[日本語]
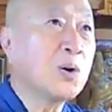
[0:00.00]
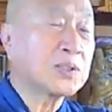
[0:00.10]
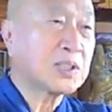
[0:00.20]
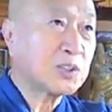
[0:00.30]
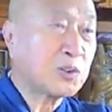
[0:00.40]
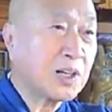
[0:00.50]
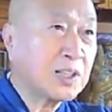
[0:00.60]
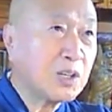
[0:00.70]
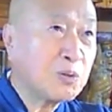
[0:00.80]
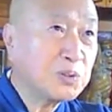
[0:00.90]
私は
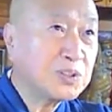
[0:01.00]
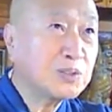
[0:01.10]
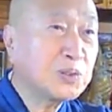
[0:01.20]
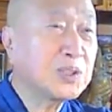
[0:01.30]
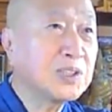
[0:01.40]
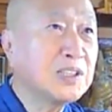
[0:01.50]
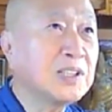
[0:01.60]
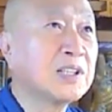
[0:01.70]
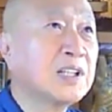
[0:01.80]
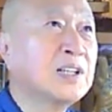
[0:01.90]
体を持っているとき
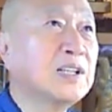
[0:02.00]
に、